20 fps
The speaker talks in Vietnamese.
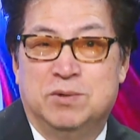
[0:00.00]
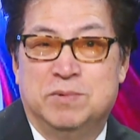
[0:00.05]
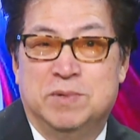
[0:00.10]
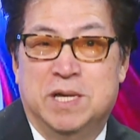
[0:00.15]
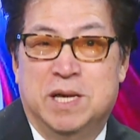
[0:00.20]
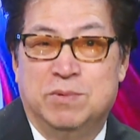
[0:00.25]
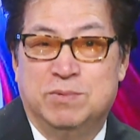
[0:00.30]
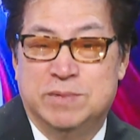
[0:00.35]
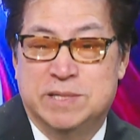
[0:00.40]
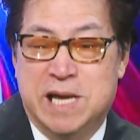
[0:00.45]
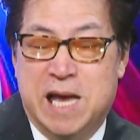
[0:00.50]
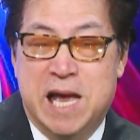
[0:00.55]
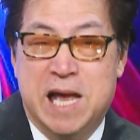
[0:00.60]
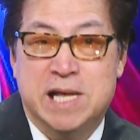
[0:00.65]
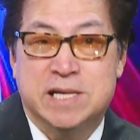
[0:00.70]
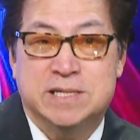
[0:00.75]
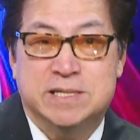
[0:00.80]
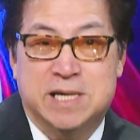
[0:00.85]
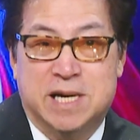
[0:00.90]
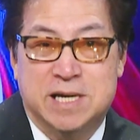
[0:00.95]
quý vị thấy
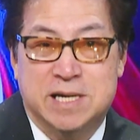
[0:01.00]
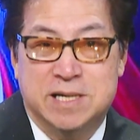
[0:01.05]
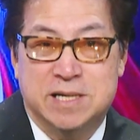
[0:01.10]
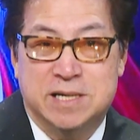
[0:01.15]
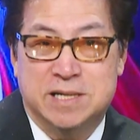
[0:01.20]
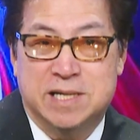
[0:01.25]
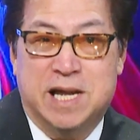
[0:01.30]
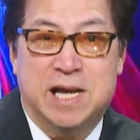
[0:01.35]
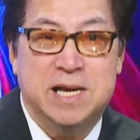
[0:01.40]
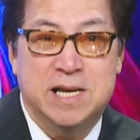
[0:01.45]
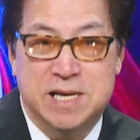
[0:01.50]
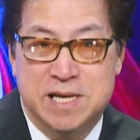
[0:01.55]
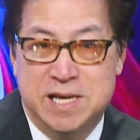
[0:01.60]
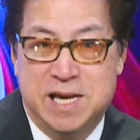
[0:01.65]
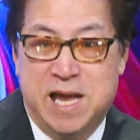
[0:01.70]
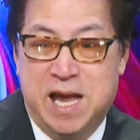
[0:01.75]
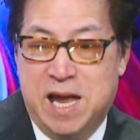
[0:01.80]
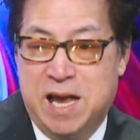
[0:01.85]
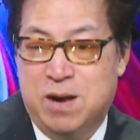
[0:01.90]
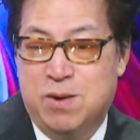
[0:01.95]
giá xăng tăng lên
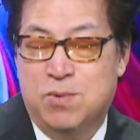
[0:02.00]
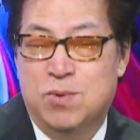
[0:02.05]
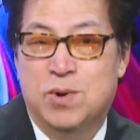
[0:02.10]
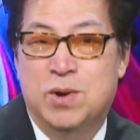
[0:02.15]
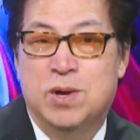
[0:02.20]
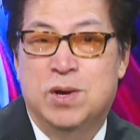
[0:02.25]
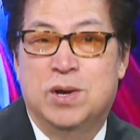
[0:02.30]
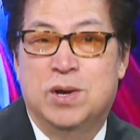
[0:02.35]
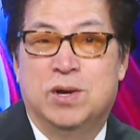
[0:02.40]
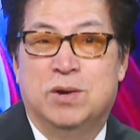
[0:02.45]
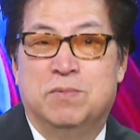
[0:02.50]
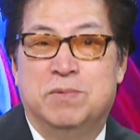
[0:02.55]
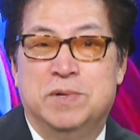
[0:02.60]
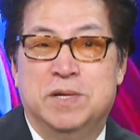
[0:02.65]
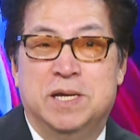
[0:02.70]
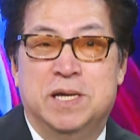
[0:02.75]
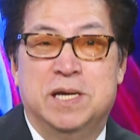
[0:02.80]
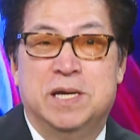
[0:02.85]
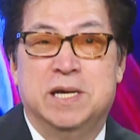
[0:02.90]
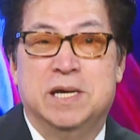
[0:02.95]
cao
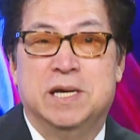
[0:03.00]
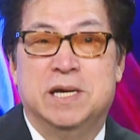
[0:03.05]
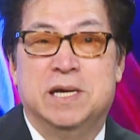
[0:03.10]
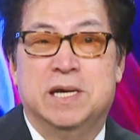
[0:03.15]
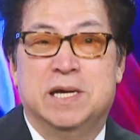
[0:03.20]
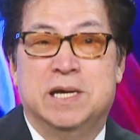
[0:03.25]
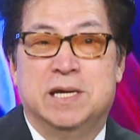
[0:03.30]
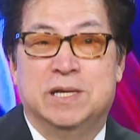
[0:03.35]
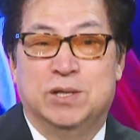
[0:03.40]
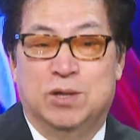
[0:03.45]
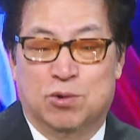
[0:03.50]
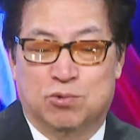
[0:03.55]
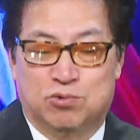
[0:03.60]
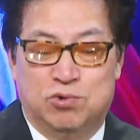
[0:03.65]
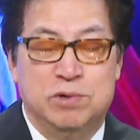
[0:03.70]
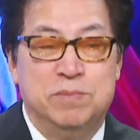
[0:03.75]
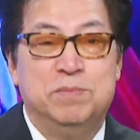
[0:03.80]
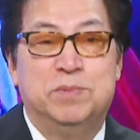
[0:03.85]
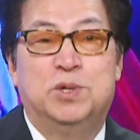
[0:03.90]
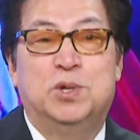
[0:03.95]
vấn đề nó
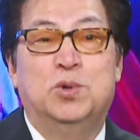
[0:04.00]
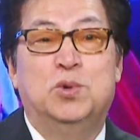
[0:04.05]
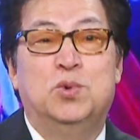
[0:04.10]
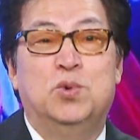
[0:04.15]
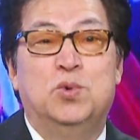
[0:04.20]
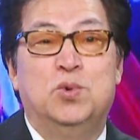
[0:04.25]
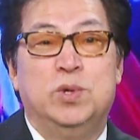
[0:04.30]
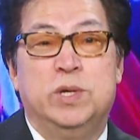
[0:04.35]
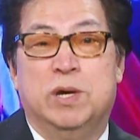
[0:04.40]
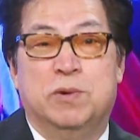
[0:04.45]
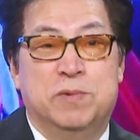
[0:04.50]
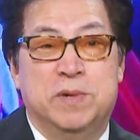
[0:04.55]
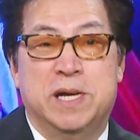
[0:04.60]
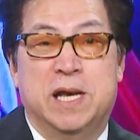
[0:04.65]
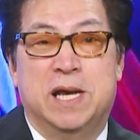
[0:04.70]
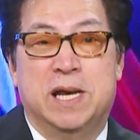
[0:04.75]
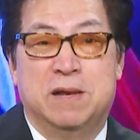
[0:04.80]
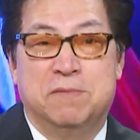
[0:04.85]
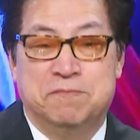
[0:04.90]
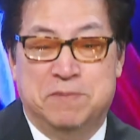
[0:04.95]
cream thu nhiều vấn
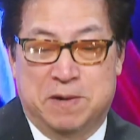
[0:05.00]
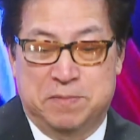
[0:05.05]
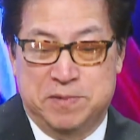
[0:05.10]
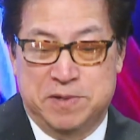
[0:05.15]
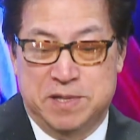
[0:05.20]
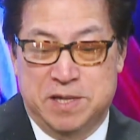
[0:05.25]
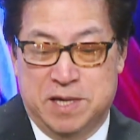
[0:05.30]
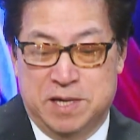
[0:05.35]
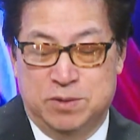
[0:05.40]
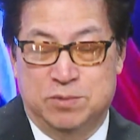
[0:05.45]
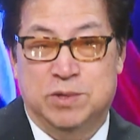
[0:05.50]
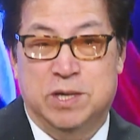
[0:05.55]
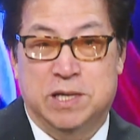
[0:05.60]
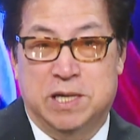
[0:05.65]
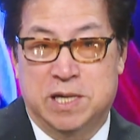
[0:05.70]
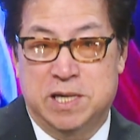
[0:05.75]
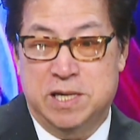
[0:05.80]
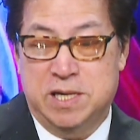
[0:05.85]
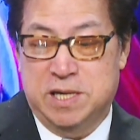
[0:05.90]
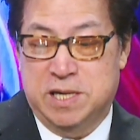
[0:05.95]
đề lắm và bây giờ chúng ta
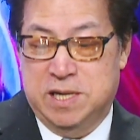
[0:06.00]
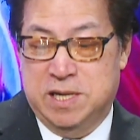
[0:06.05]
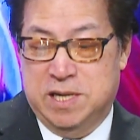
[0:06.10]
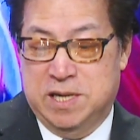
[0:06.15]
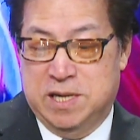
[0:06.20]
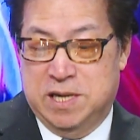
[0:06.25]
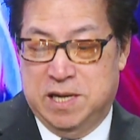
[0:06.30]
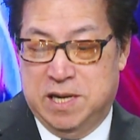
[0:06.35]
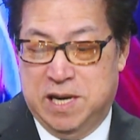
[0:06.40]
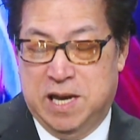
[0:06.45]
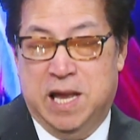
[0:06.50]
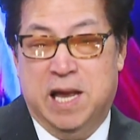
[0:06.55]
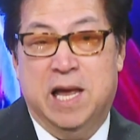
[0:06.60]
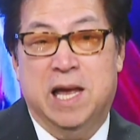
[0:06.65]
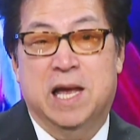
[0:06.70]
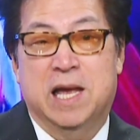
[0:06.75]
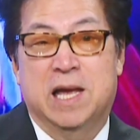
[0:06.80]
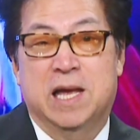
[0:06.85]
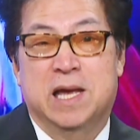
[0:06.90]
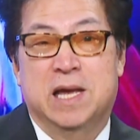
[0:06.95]
thấy
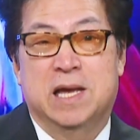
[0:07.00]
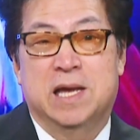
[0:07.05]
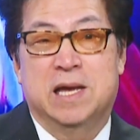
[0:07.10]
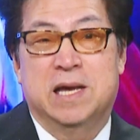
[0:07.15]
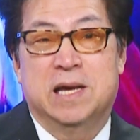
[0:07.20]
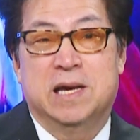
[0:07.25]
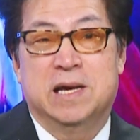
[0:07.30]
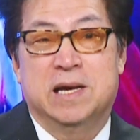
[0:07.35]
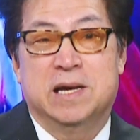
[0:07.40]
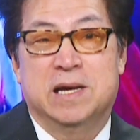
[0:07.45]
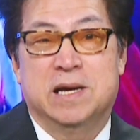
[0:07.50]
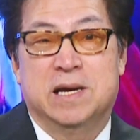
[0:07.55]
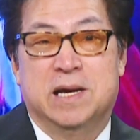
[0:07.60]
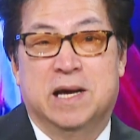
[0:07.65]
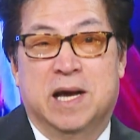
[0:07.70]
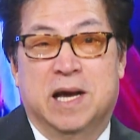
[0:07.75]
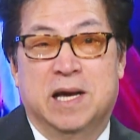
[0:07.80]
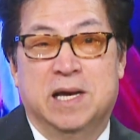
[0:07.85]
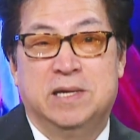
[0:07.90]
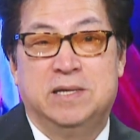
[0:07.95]
là
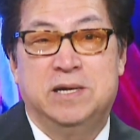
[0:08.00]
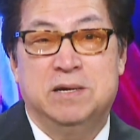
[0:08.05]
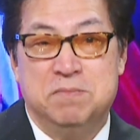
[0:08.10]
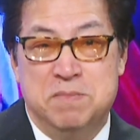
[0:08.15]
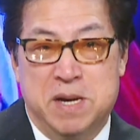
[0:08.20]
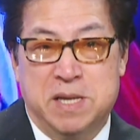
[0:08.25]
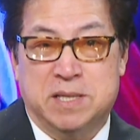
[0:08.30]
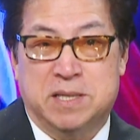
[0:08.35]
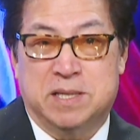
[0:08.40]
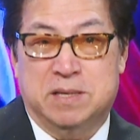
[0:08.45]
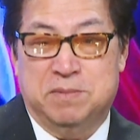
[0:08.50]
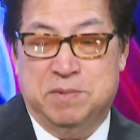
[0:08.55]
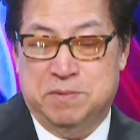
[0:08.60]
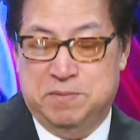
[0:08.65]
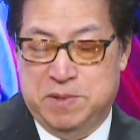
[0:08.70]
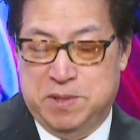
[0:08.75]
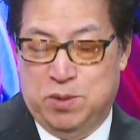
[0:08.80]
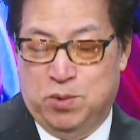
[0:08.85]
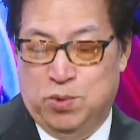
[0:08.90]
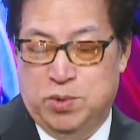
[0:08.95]
cái trước mắt
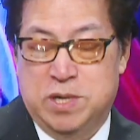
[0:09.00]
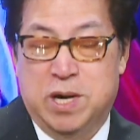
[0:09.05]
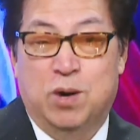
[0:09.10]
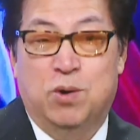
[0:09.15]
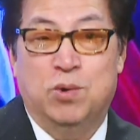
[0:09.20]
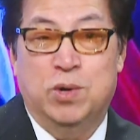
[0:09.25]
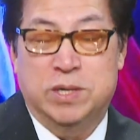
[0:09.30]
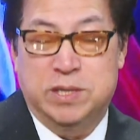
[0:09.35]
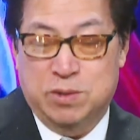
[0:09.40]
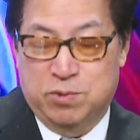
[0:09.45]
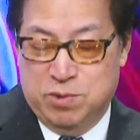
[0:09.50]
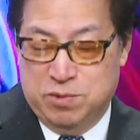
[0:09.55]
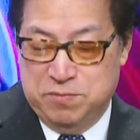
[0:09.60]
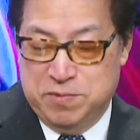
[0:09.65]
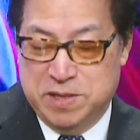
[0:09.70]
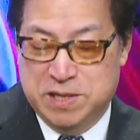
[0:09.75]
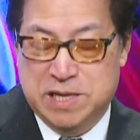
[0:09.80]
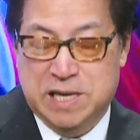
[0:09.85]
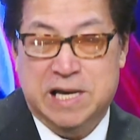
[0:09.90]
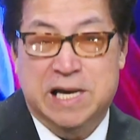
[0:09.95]
phải đối đầu là trong cái
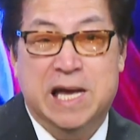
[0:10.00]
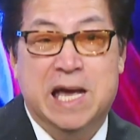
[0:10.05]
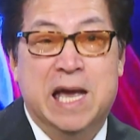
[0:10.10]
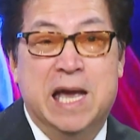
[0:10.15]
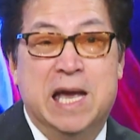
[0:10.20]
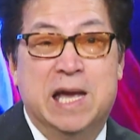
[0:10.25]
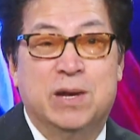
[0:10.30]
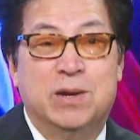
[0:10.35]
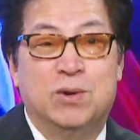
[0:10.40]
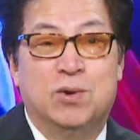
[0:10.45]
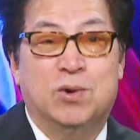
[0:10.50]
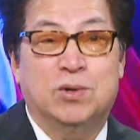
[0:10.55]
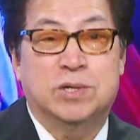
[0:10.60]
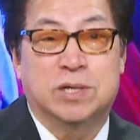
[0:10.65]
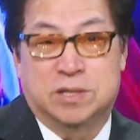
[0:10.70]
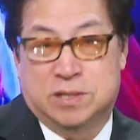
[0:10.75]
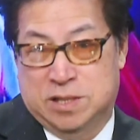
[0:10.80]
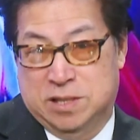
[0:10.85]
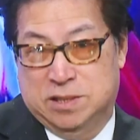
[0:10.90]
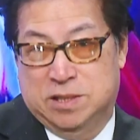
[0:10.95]
việc là nga nó có
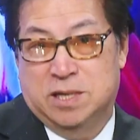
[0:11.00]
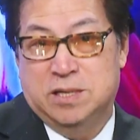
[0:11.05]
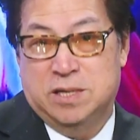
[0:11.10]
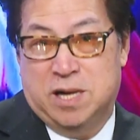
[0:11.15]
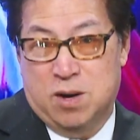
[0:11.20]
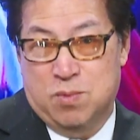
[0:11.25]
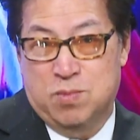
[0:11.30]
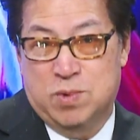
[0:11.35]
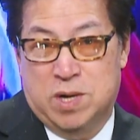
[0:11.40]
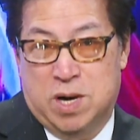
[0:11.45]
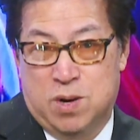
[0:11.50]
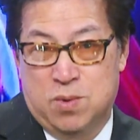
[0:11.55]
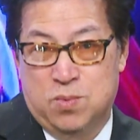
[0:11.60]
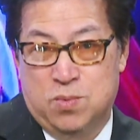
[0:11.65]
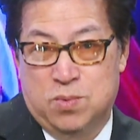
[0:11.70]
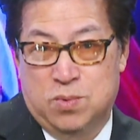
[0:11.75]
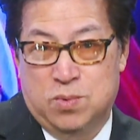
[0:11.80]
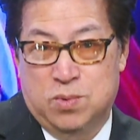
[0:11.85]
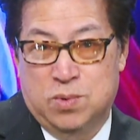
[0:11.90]
thực sự tấn công hay không